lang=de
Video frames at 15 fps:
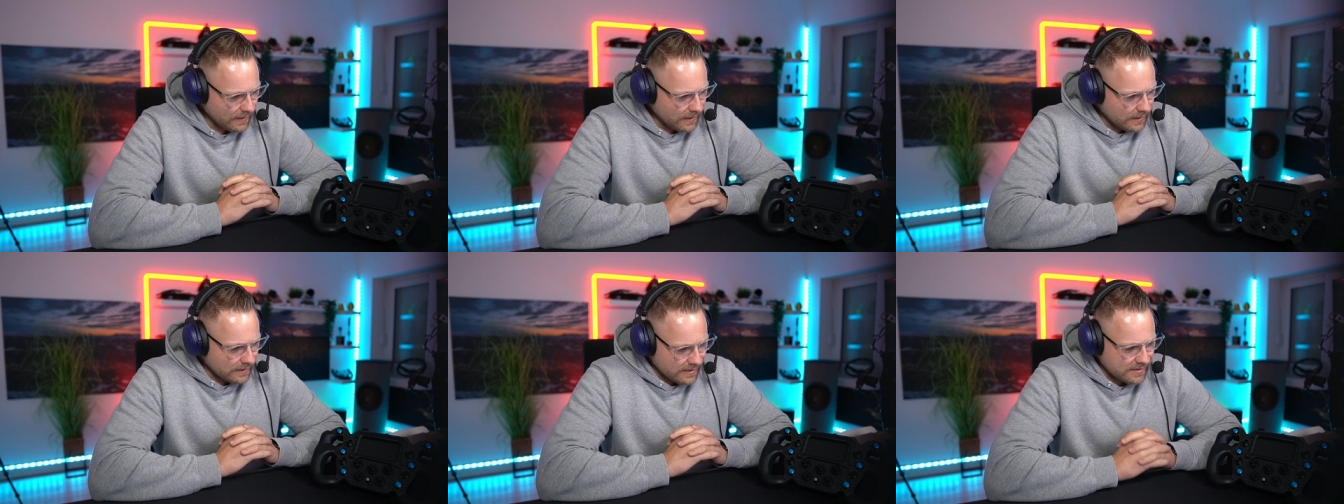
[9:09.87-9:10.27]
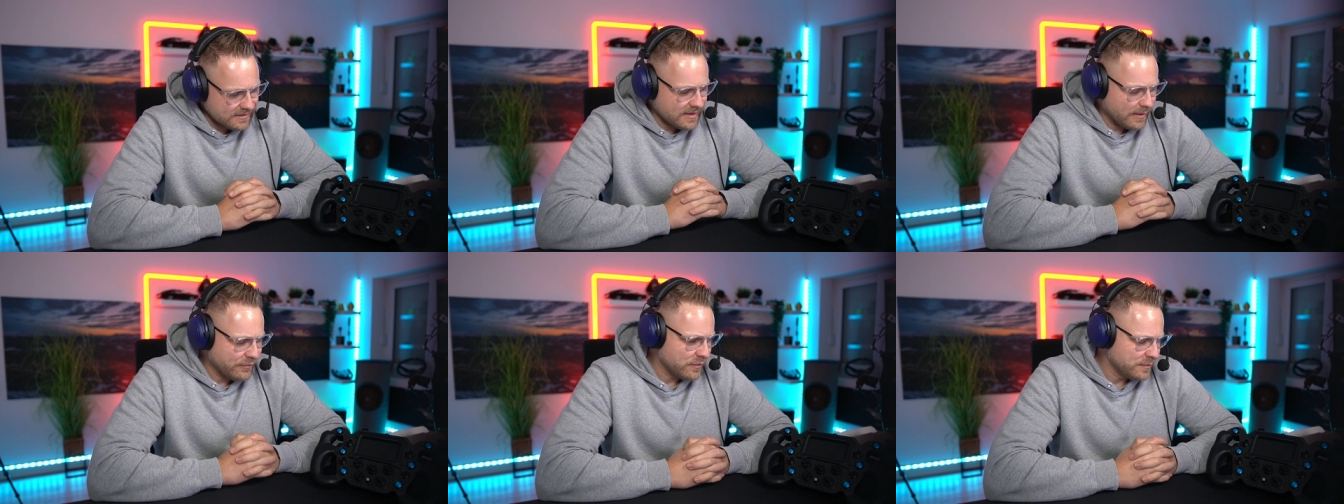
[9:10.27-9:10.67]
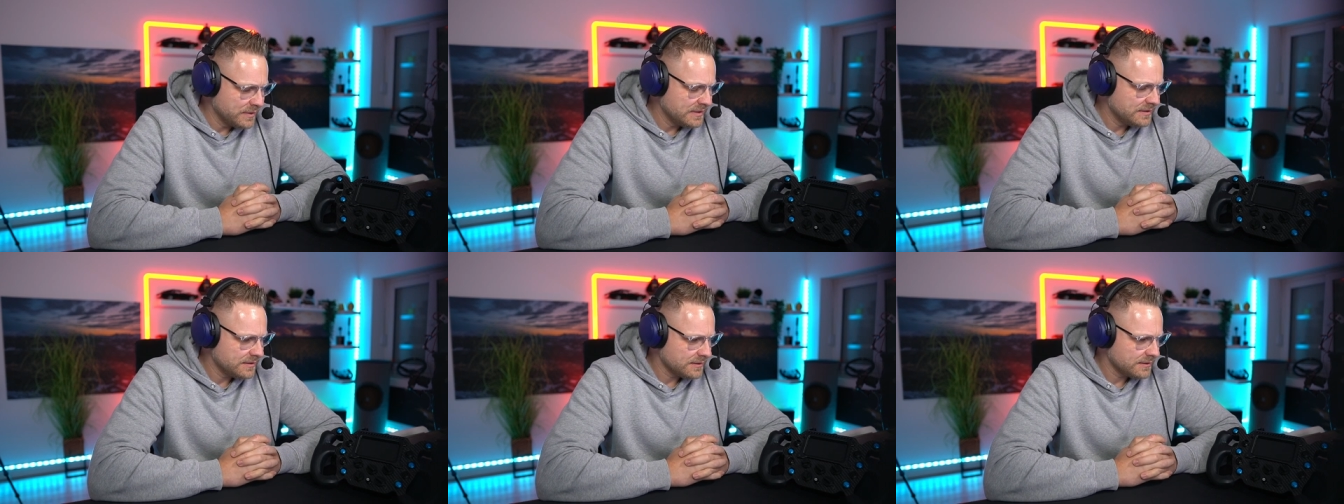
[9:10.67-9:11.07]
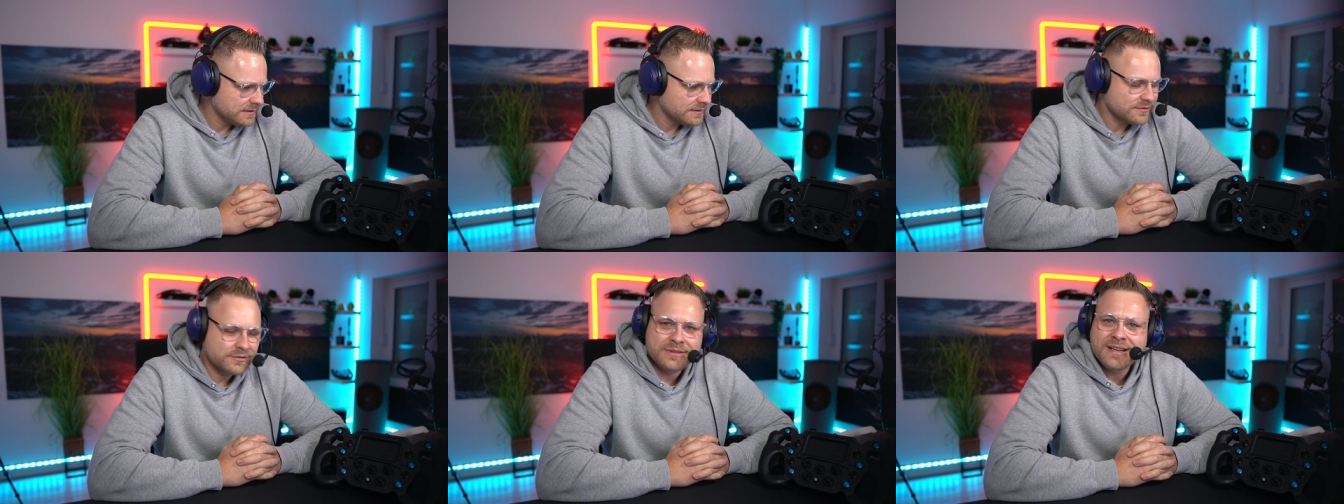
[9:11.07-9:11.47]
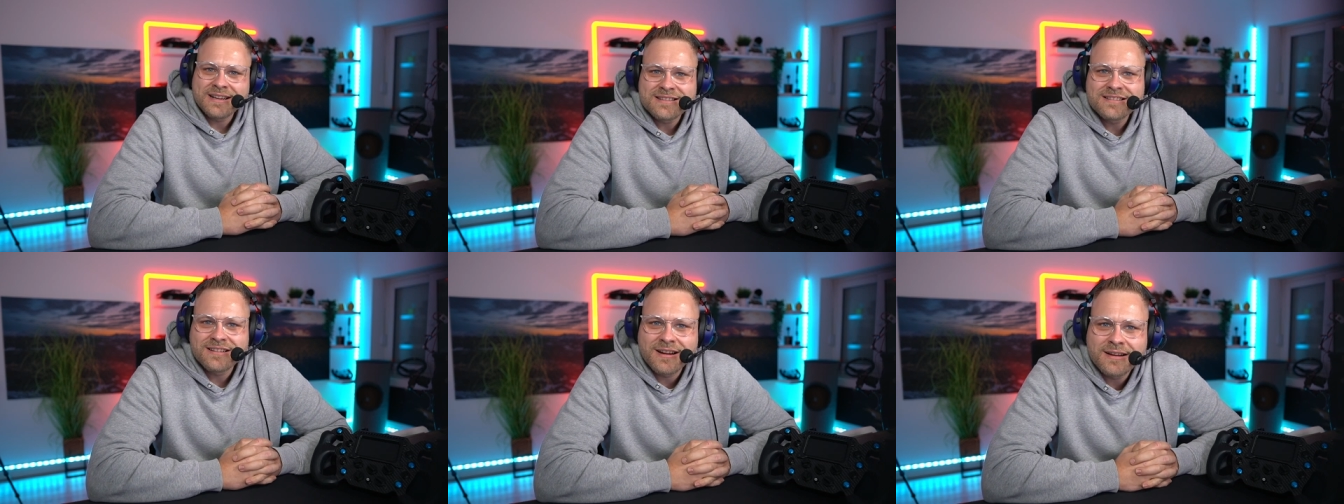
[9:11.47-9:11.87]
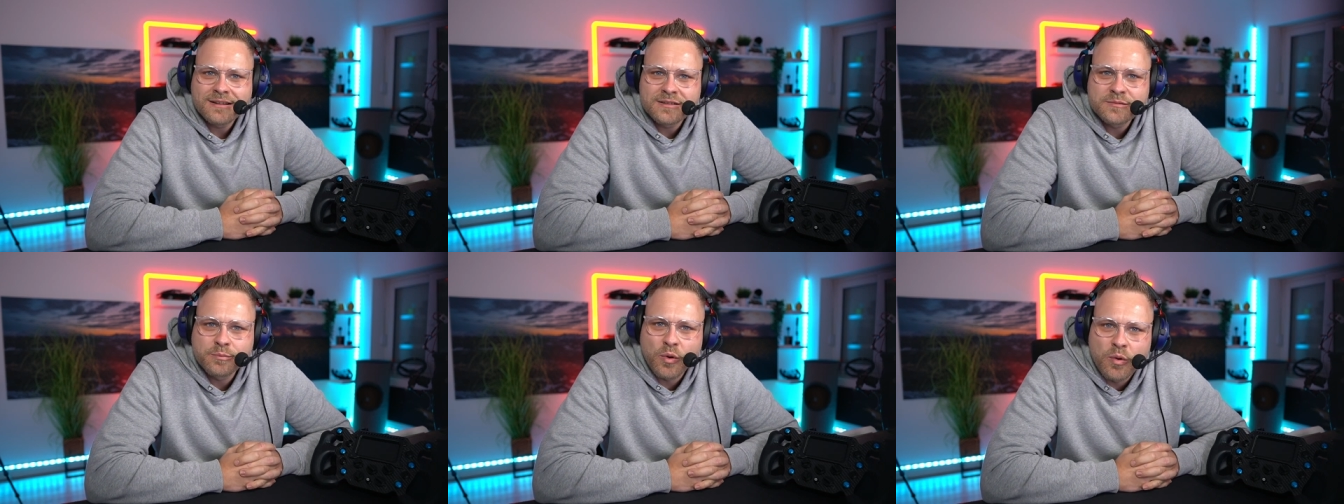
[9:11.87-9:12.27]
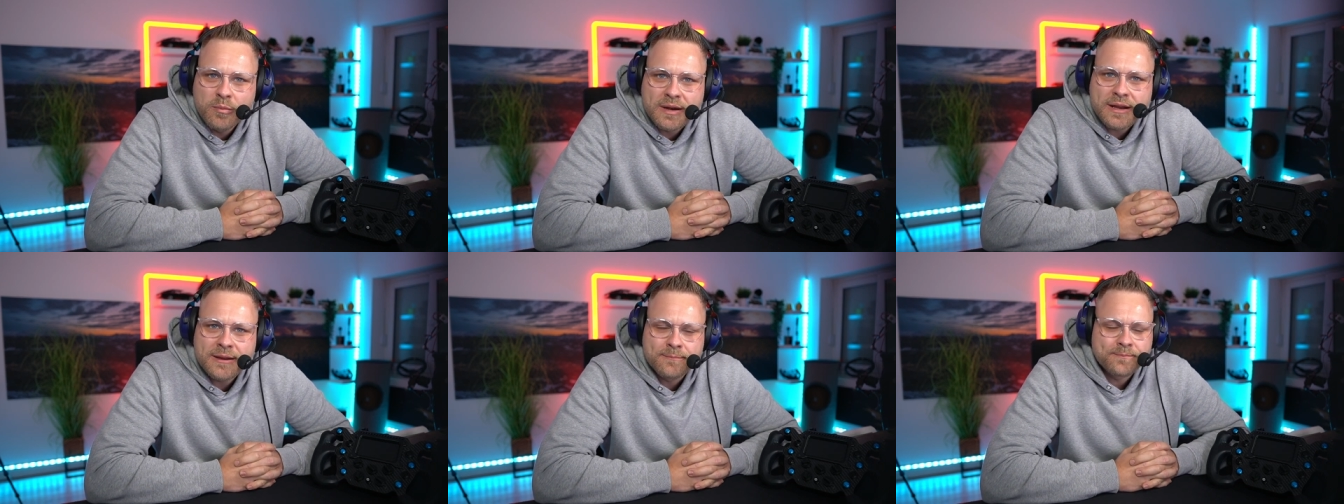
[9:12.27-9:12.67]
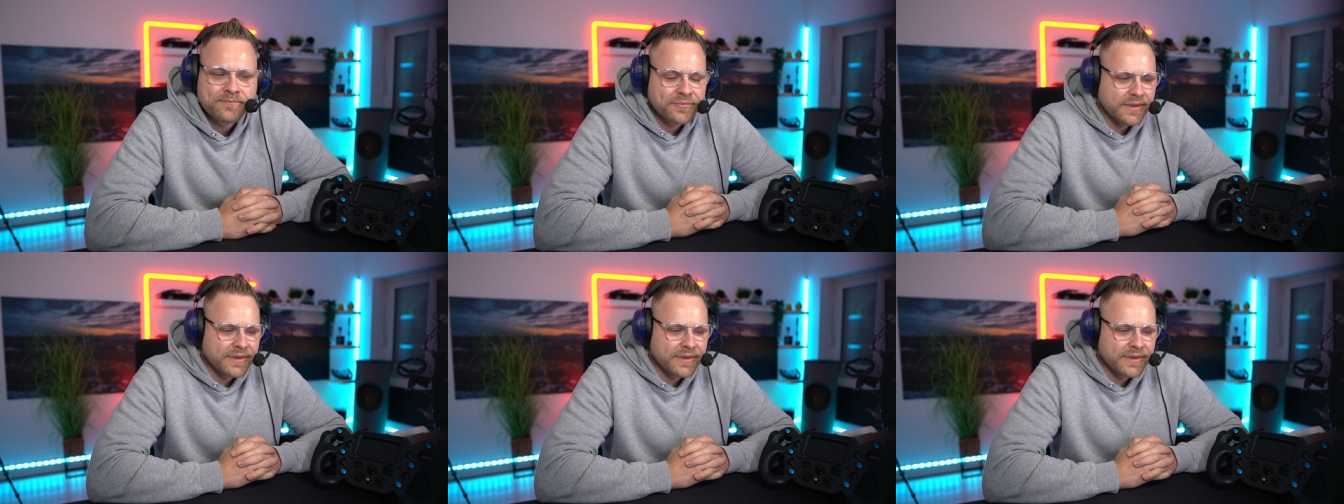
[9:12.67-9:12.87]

Denn es gab für mich äh, so ein ganz kleines Problem.